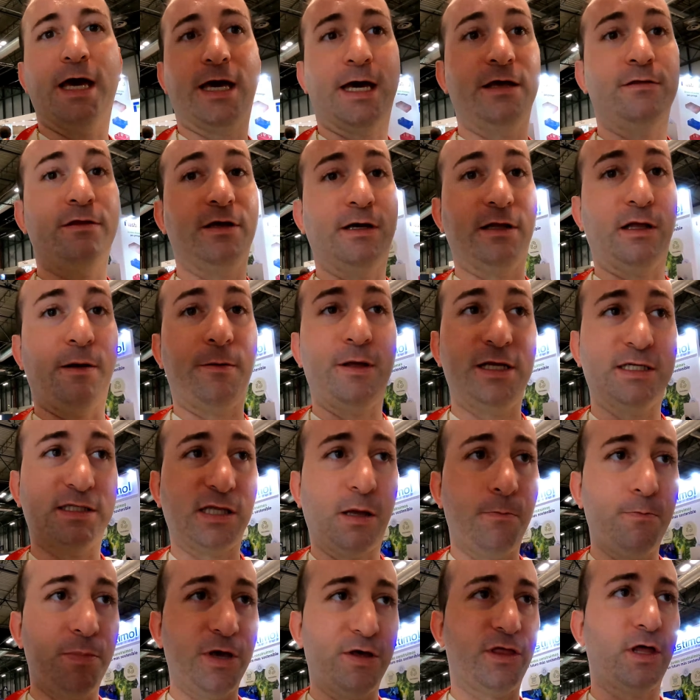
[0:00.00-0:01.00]
gente que también está
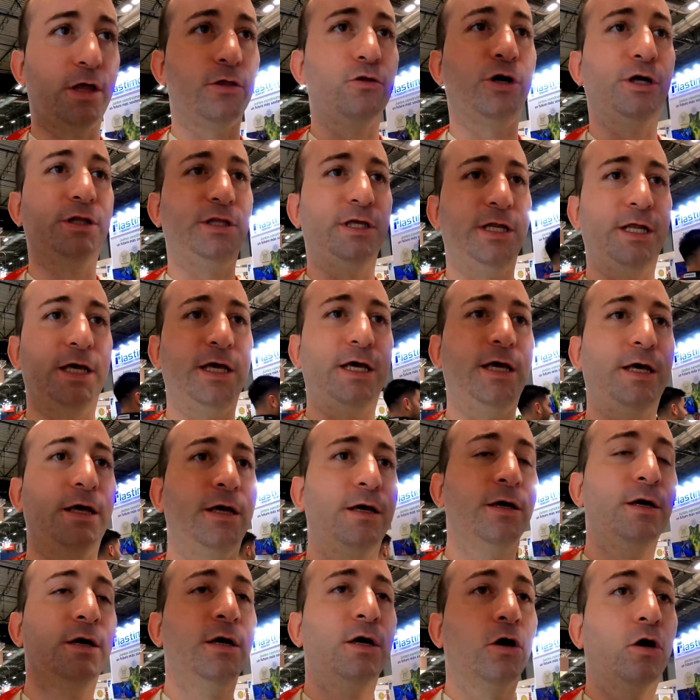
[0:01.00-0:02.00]
empezando, que tiene,
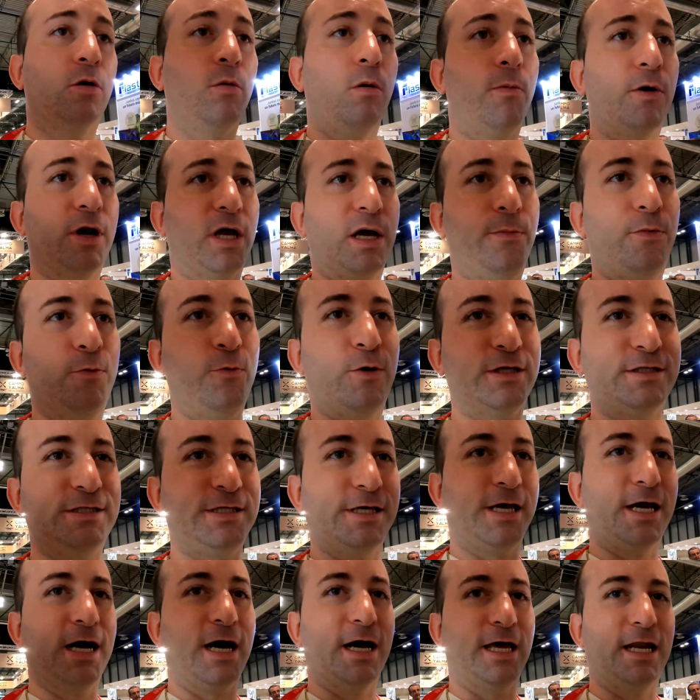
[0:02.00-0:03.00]
como por ejemplo una
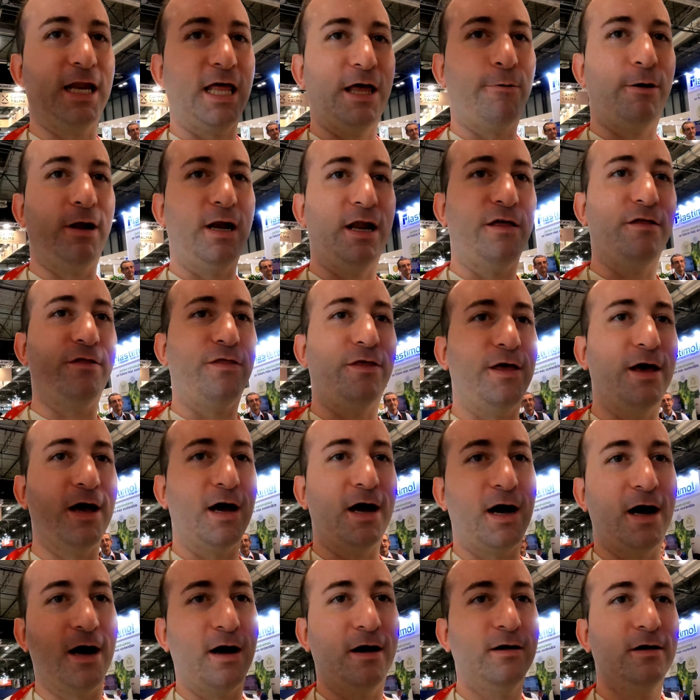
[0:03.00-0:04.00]
chica que era de
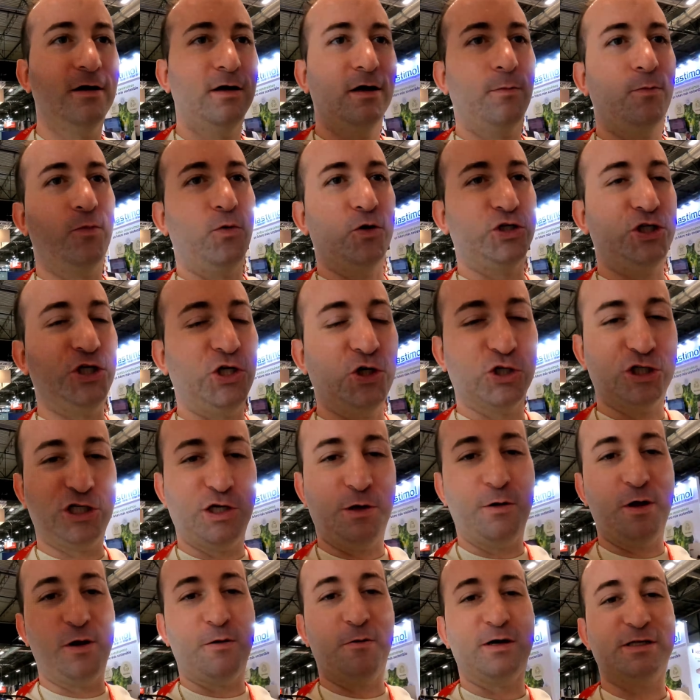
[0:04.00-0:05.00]
Valencia, pues higos
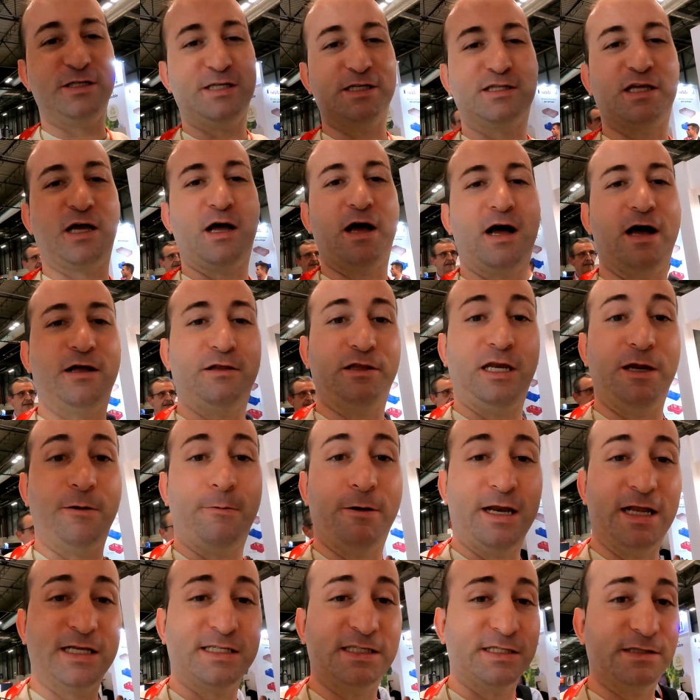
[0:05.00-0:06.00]
y verbas y está, tiene
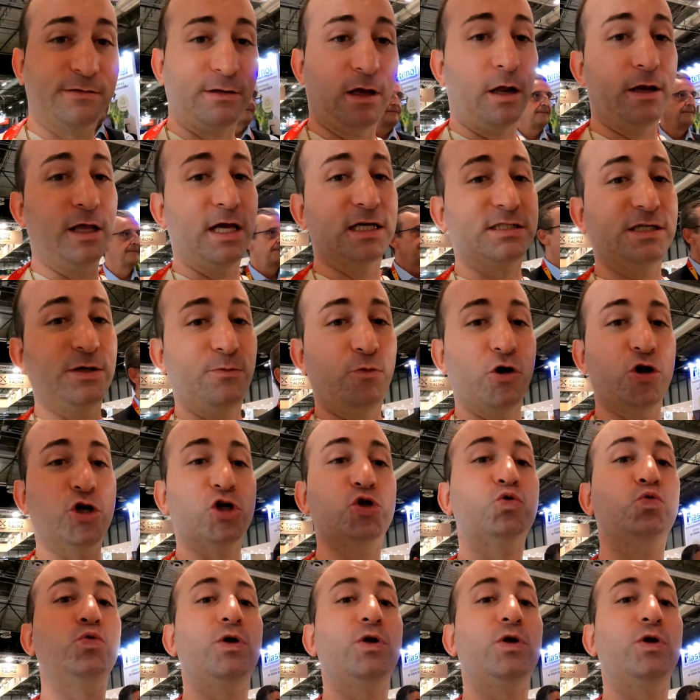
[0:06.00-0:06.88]
varias hectáreas y bueno, es